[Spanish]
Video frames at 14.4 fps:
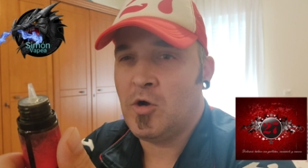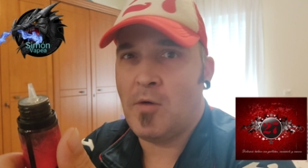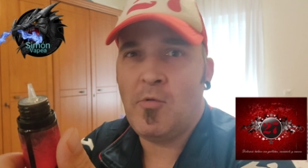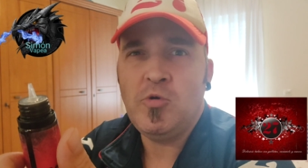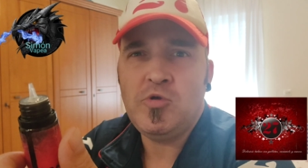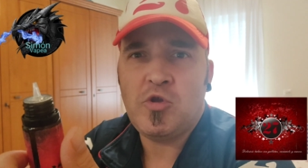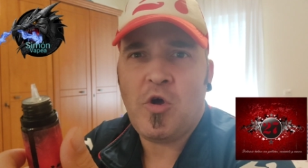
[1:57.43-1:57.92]

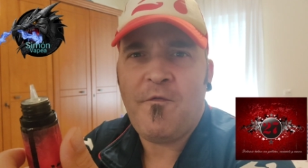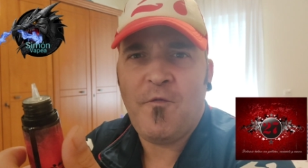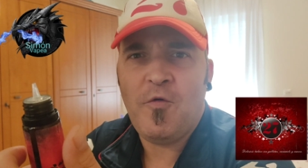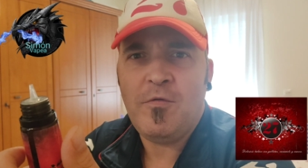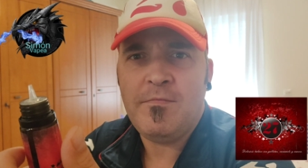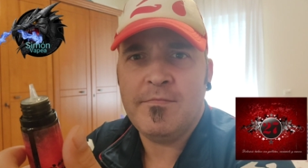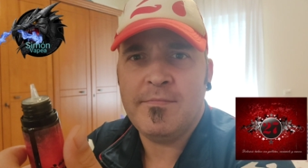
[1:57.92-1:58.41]
como un
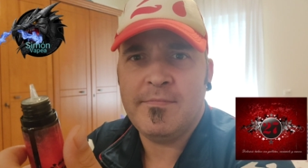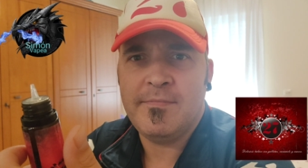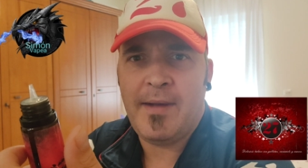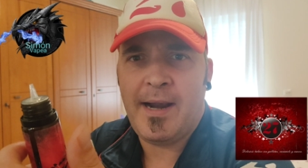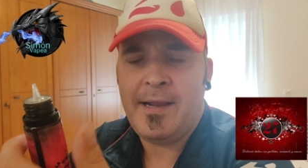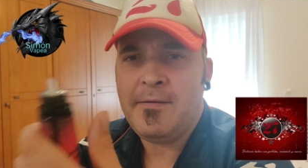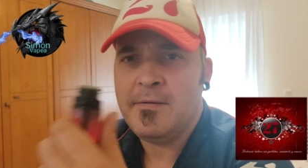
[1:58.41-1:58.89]
tofu,
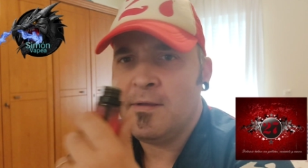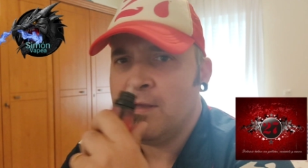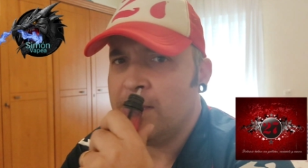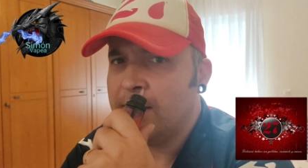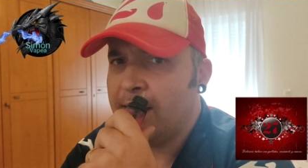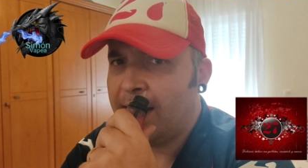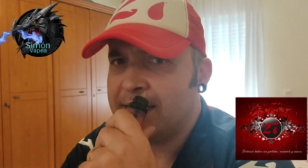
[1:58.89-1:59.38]
¿vale?
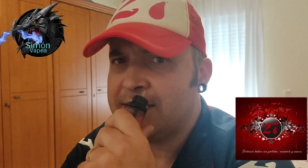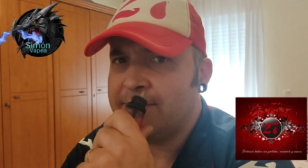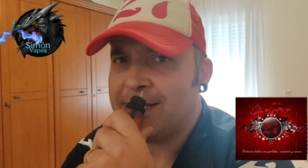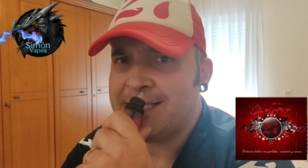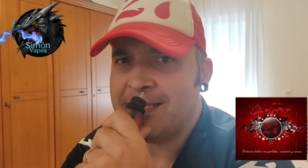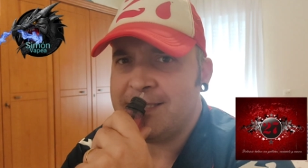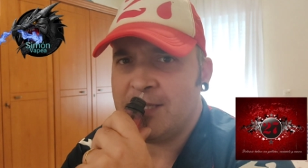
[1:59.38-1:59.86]
Así
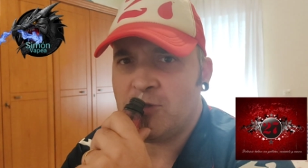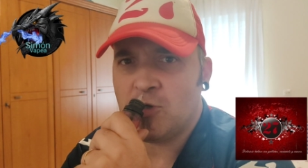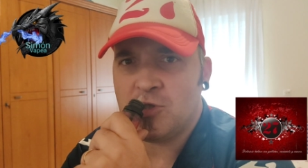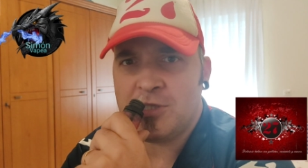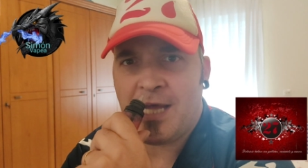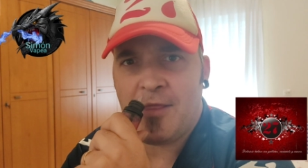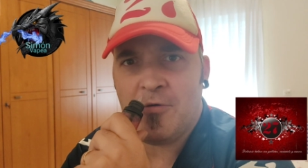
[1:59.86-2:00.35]
bastante
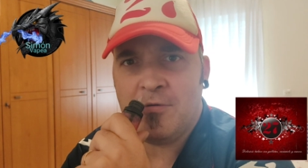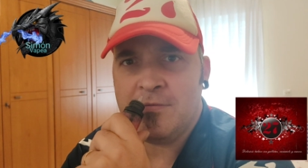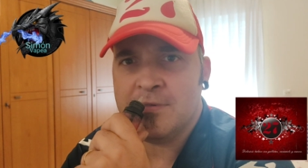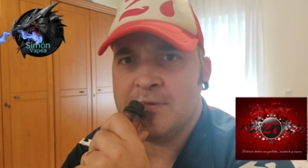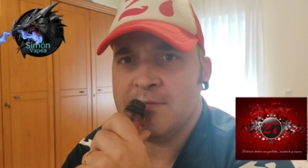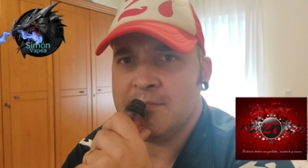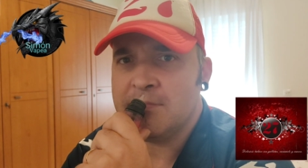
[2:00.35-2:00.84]
tostado.